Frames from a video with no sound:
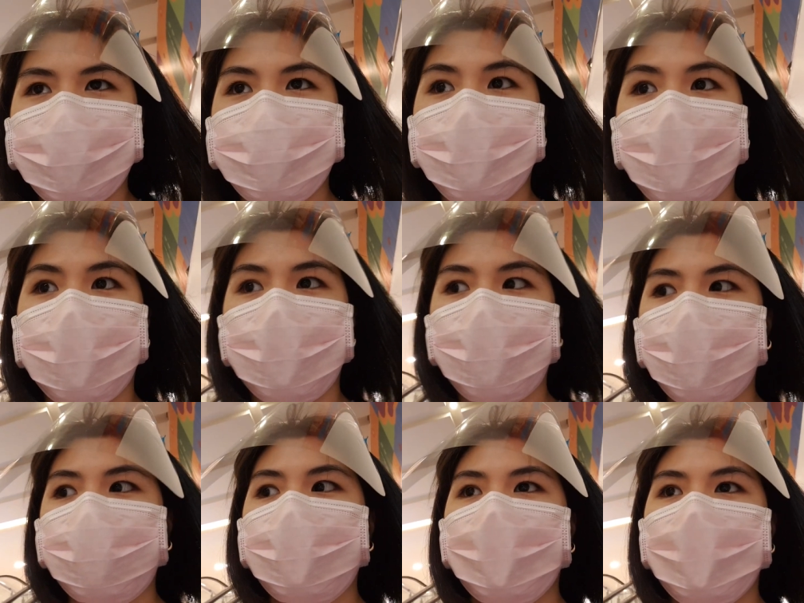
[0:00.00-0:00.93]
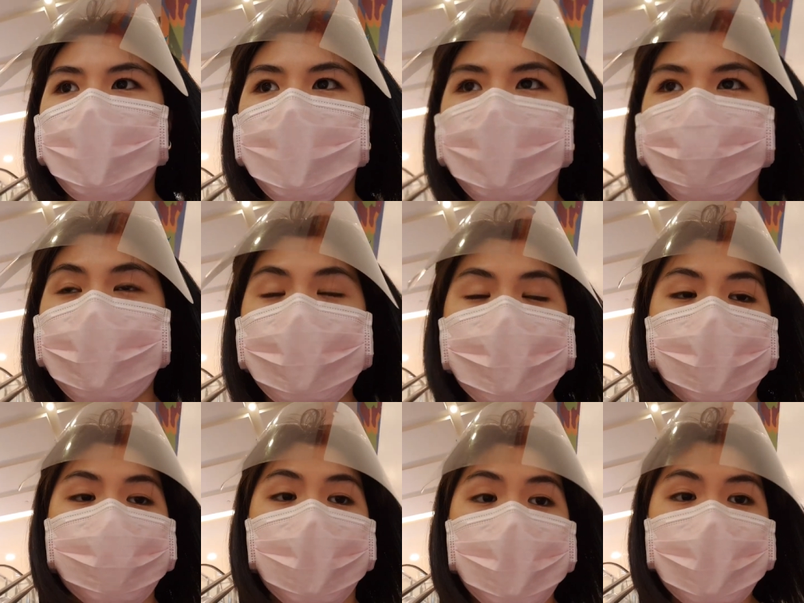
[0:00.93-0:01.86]
So, right
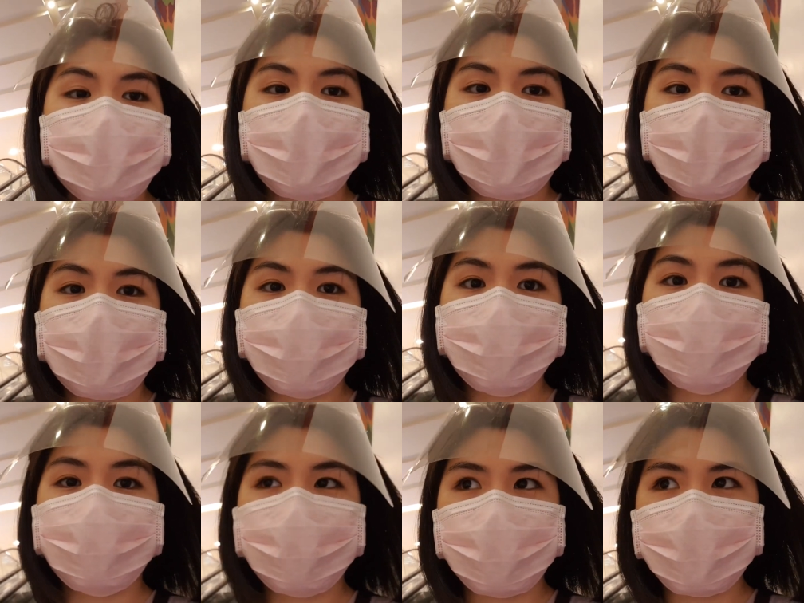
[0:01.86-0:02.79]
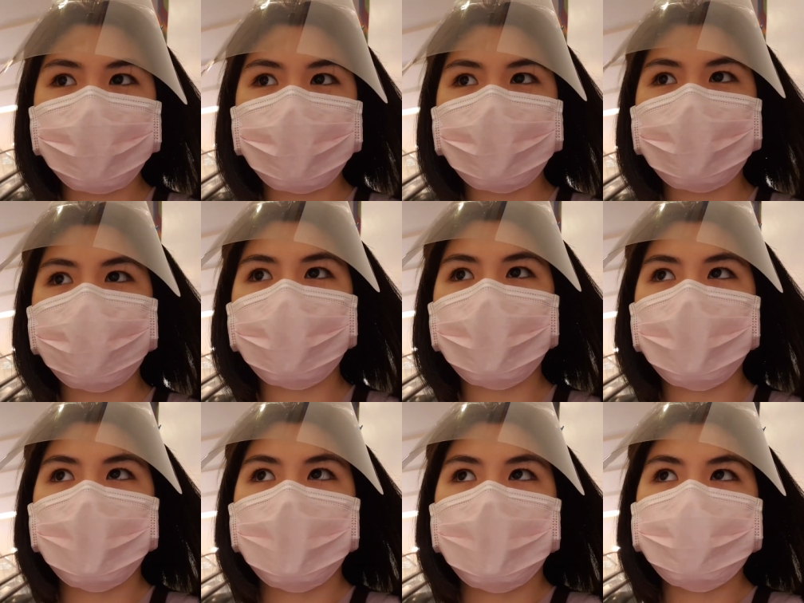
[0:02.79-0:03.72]
now, babalikan na natin yung shoes.
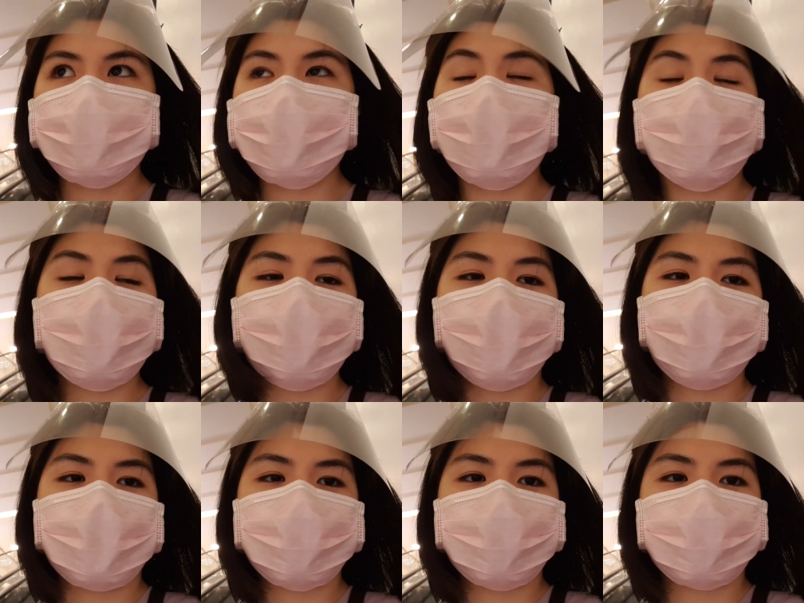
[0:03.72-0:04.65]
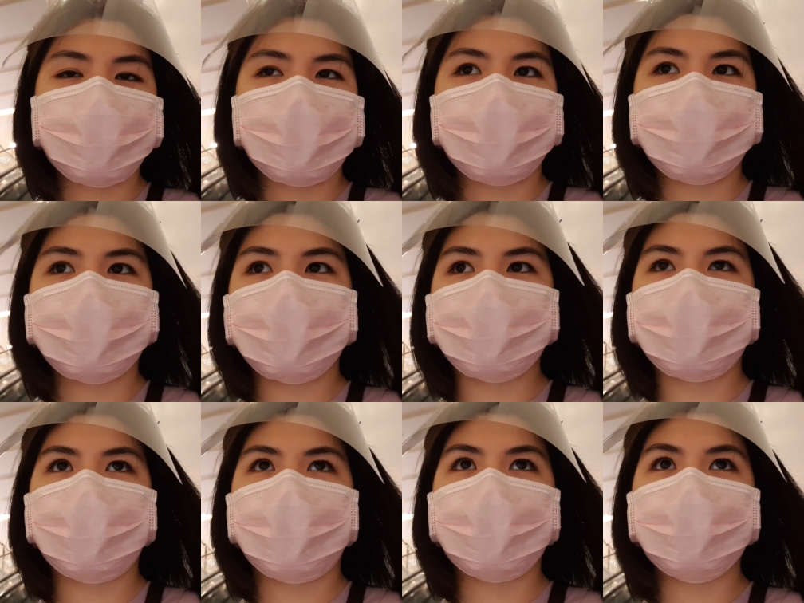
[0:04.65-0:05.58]
Hindi na ako mag-vlog dun, guys,
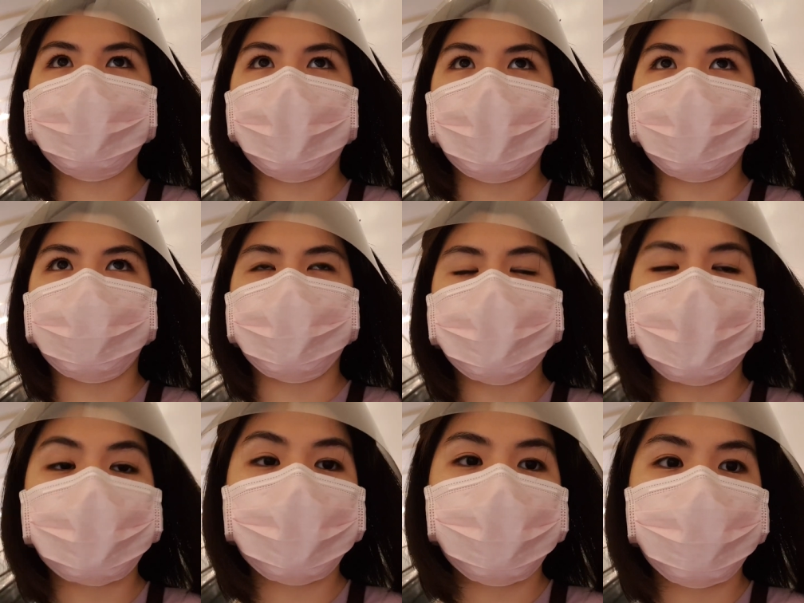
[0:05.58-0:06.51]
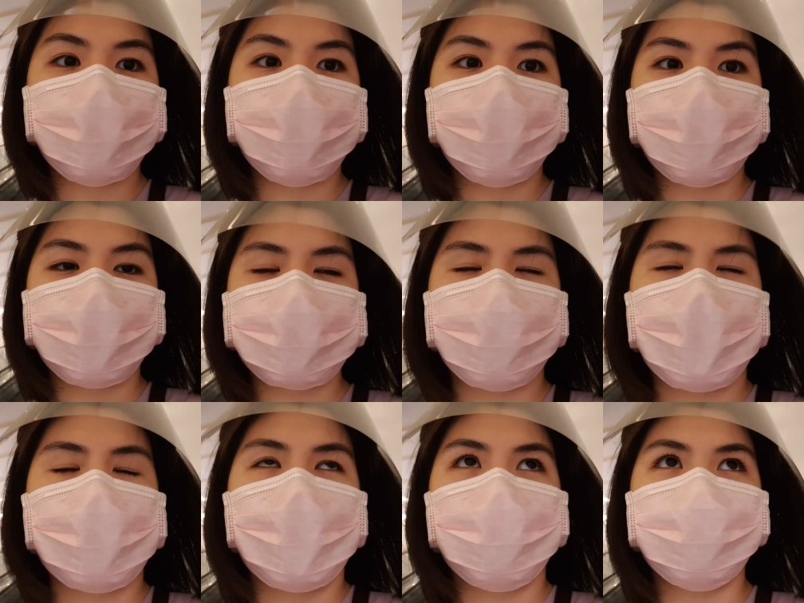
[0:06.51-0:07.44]
kasi pagod na ako. Ang sakit ng ulo kasi
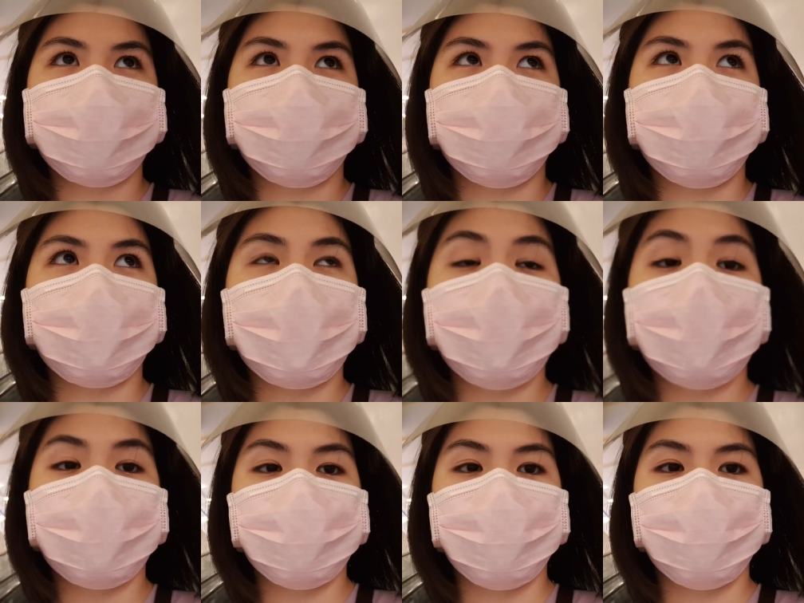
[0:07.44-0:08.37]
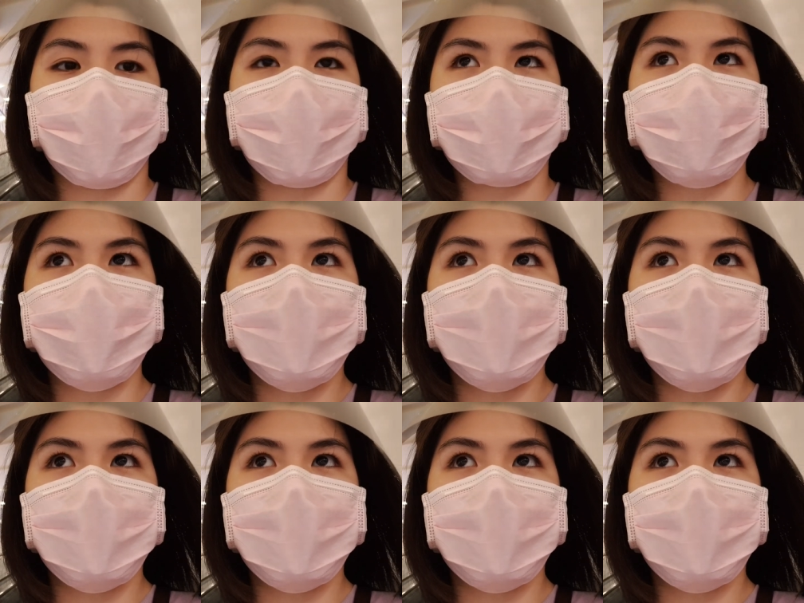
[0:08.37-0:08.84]
wala pa akong tulog. Galing akong work.